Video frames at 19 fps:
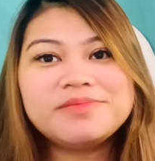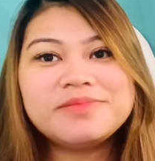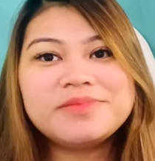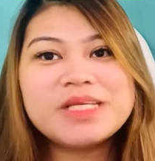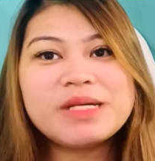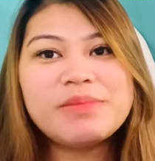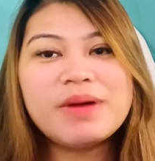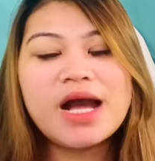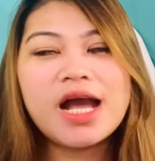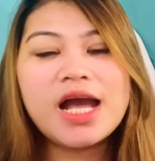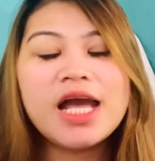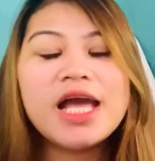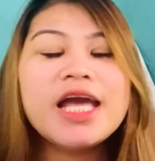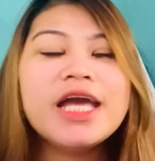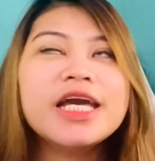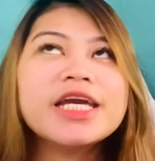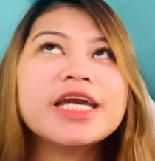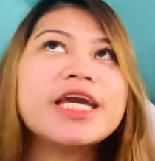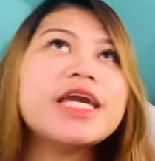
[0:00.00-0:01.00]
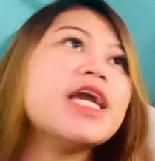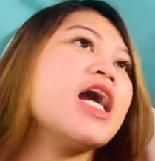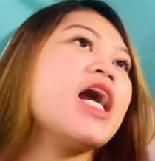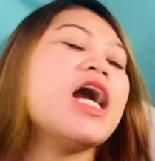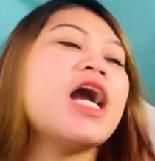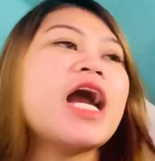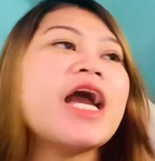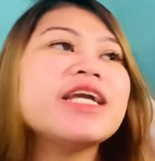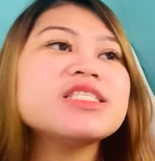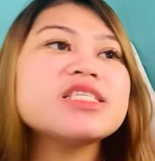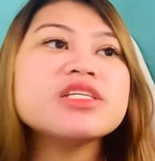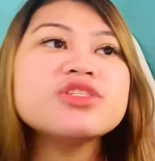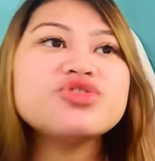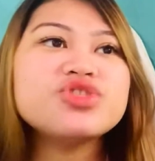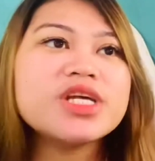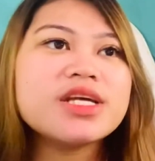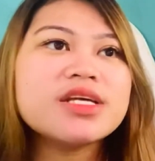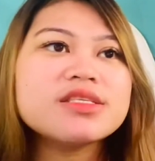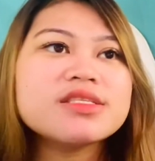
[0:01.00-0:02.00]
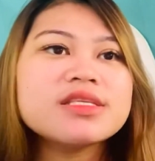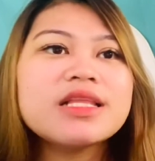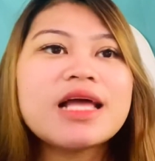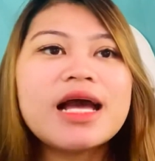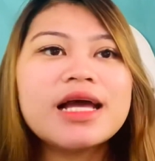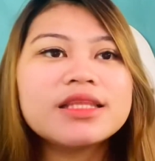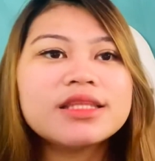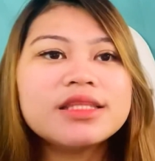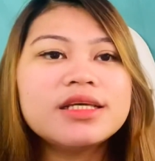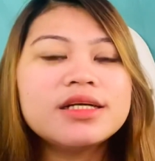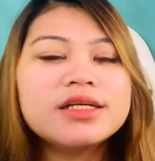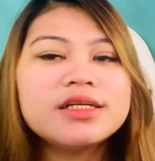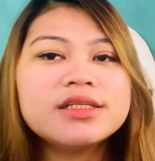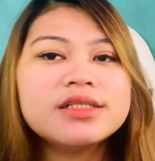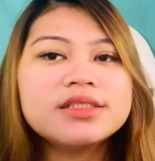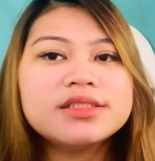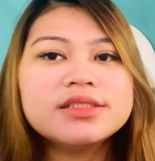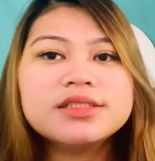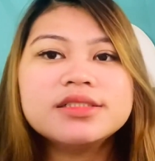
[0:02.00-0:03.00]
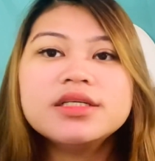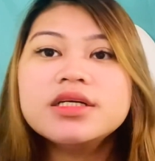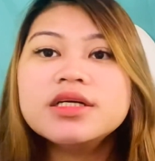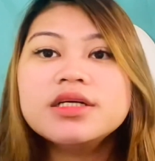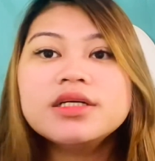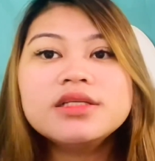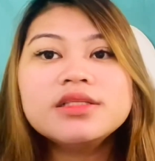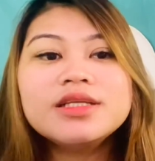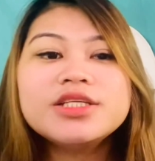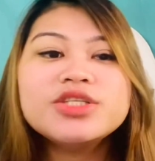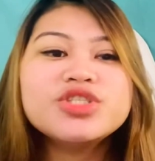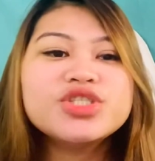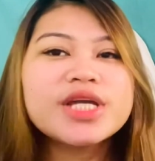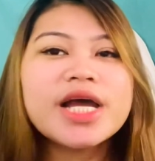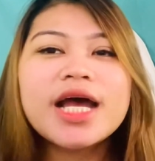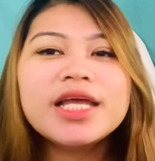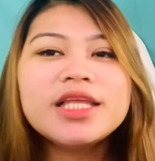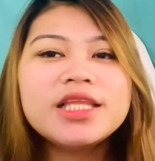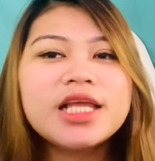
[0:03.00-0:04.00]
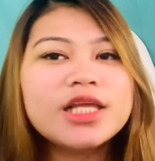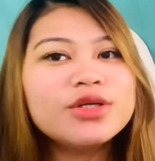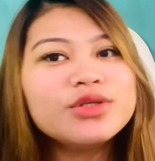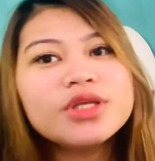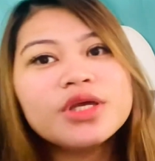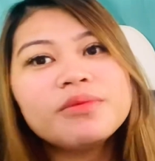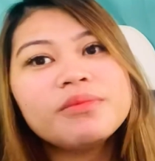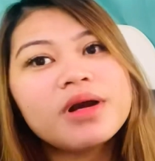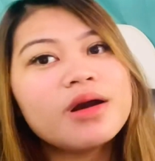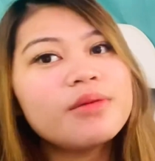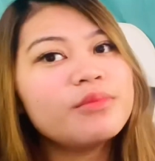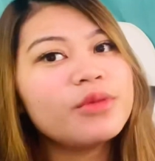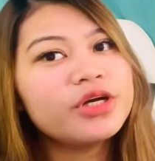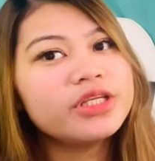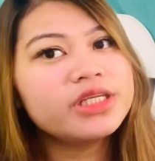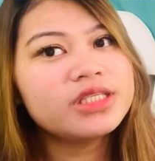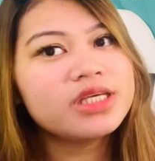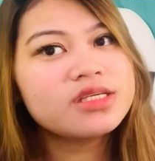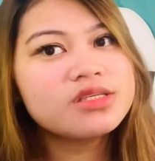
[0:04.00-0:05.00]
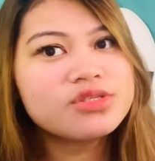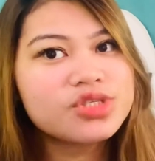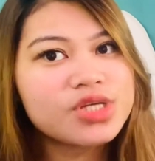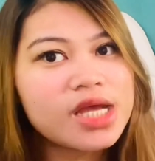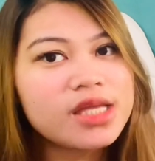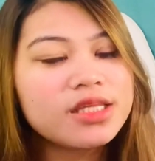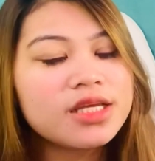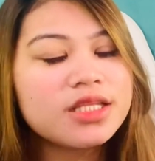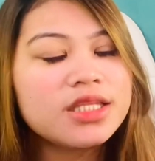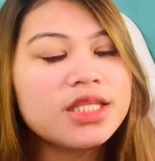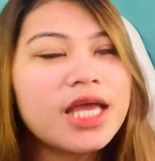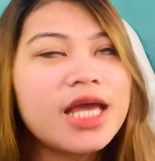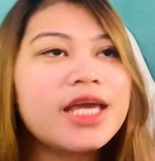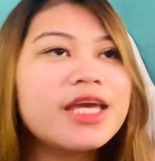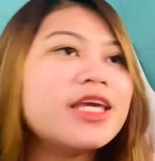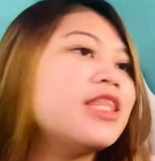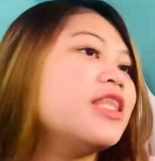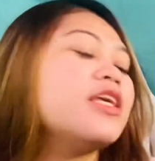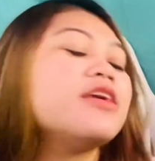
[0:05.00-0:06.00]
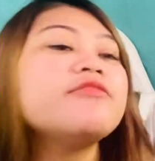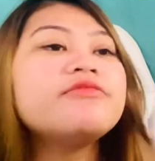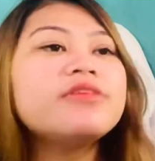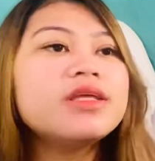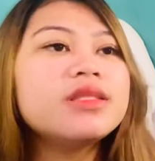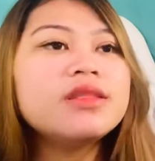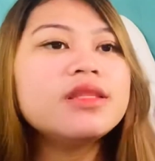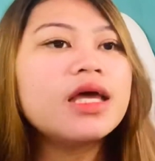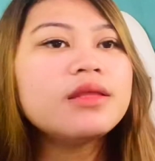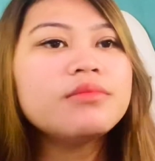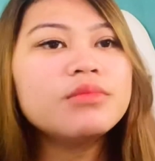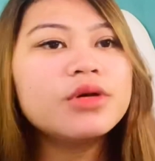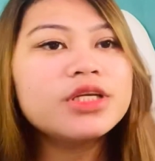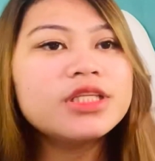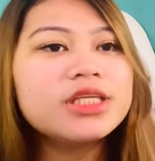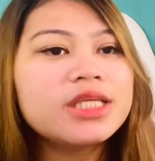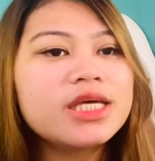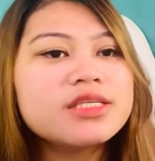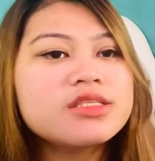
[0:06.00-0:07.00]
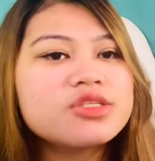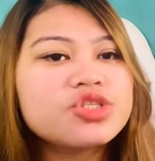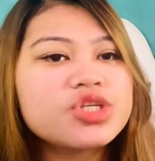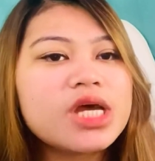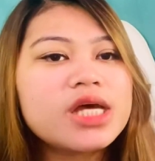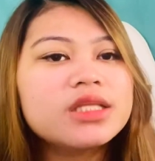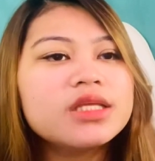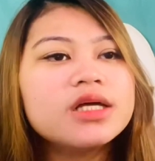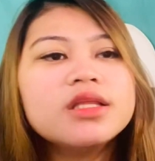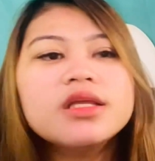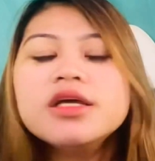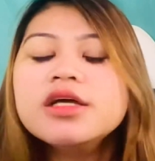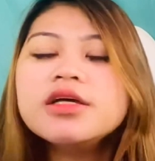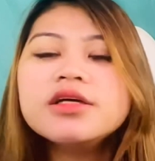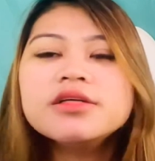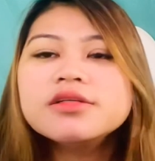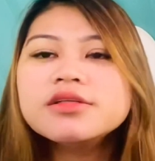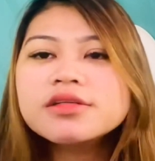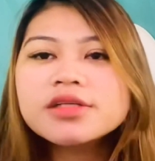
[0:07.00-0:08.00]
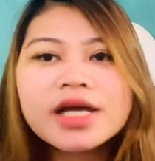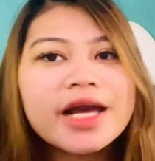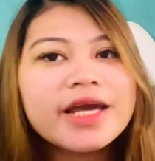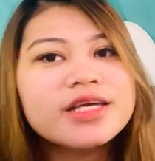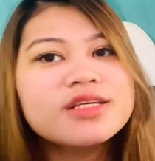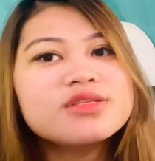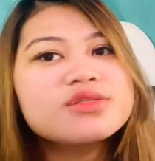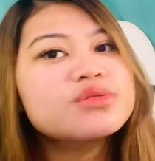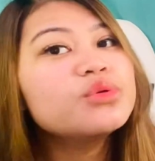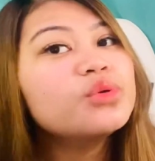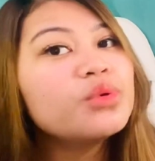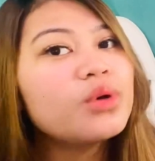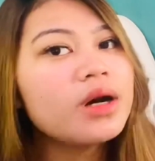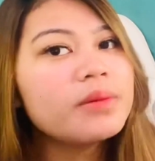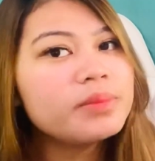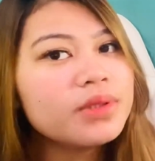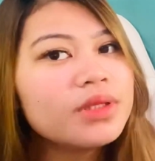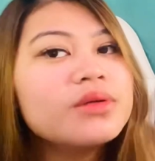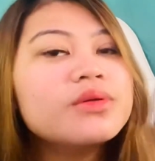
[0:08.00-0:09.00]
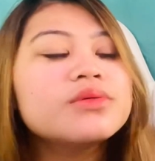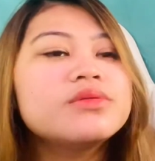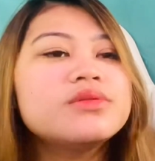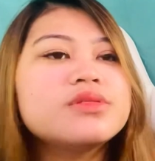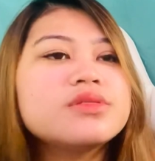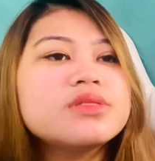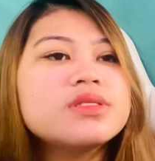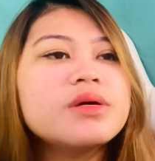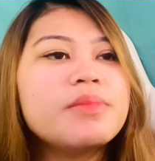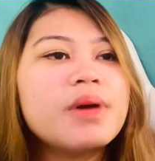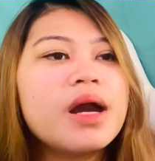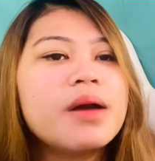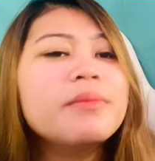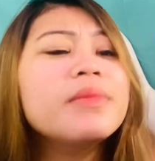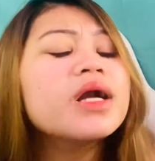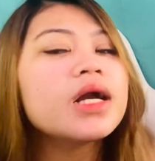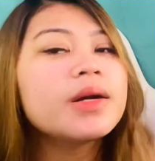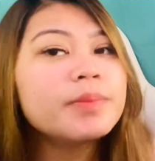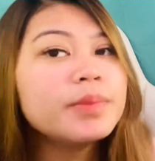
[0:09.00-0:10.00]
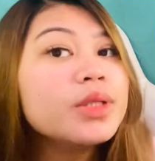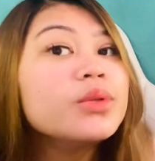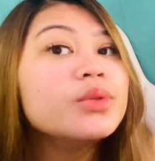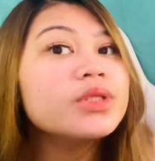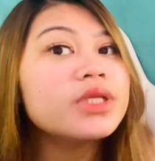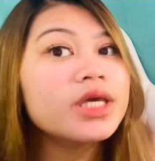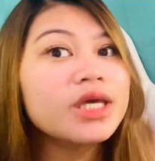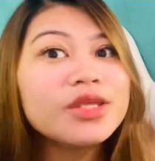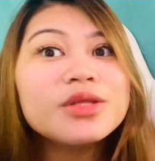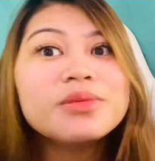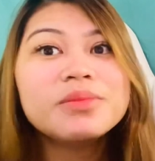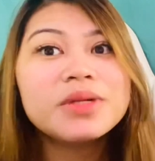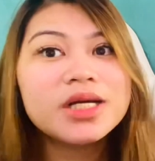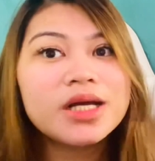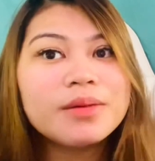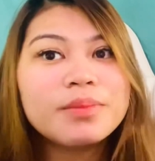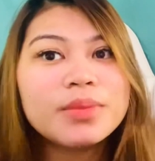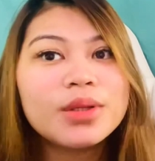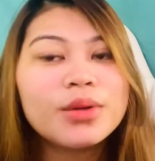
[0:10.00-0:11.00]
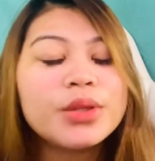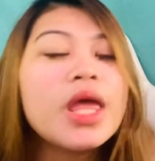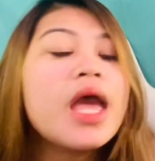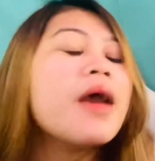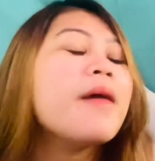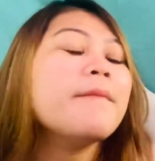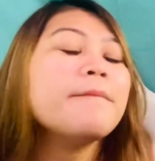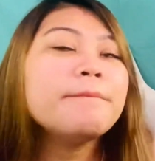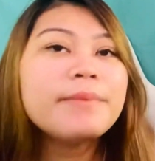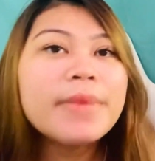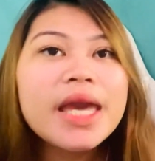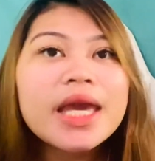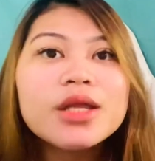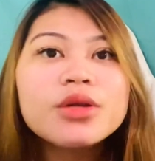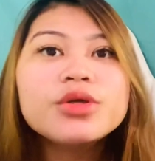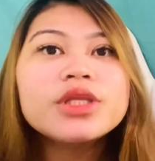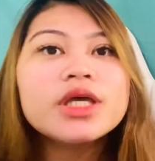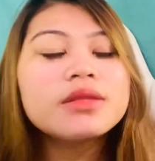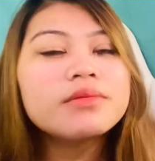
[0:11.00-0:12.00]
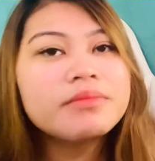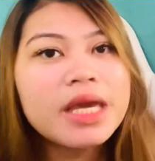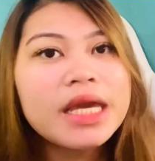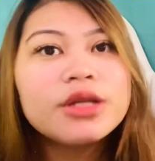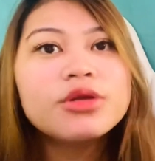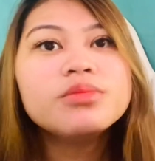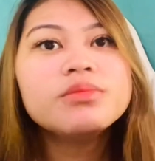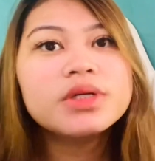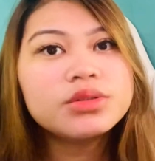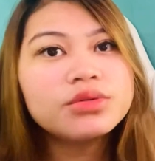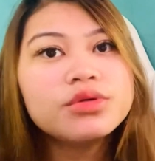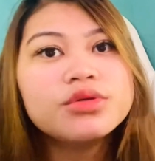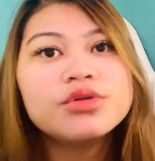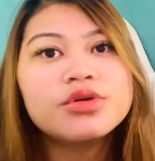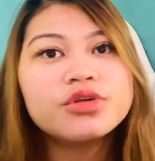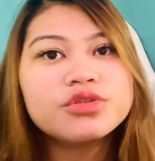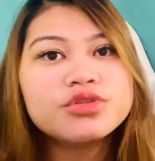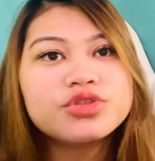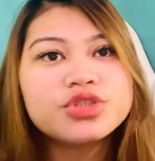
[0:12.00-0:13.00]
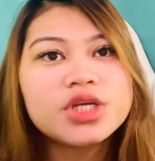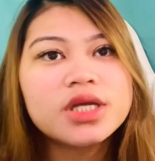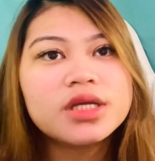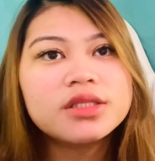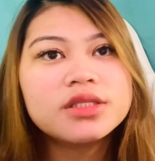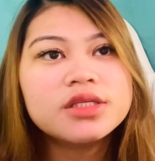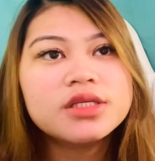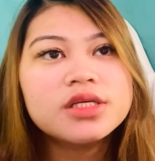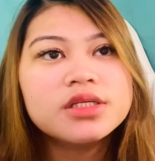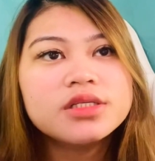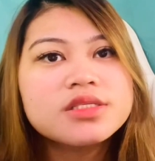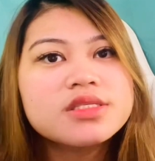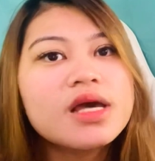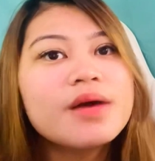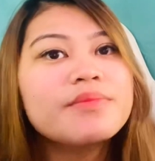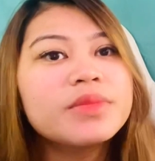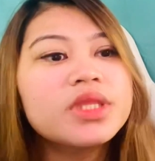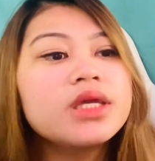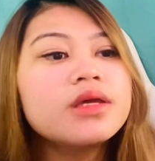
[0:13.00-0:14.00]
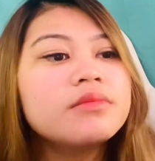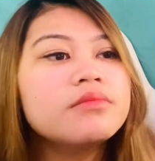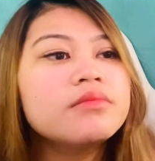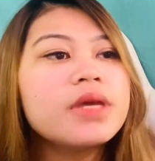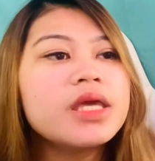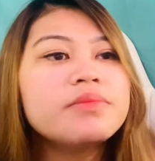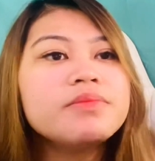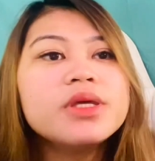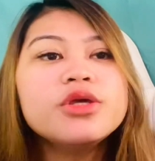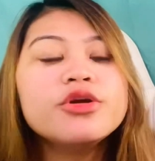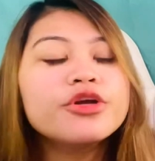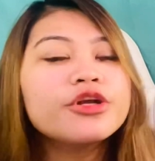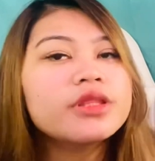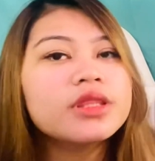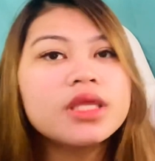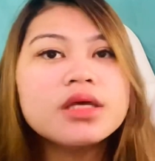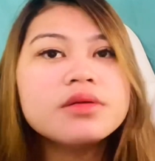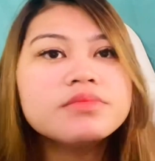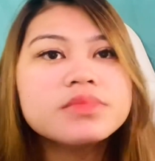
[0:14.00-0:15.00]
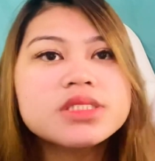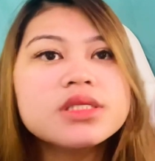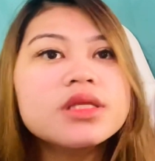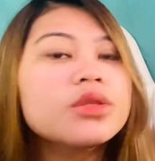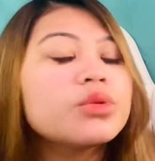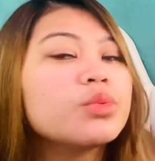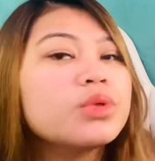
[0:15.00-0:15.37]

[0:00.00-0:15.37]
ba diba? Kaya, I suggest lahat ng nandyan, lalo na yung mga monetized channel na, and even non-monetized channel, guys, do uploads, ba diba? Mag-upload kayo ng mag-upload. Meron at merong manonood dyan something maybe your teams that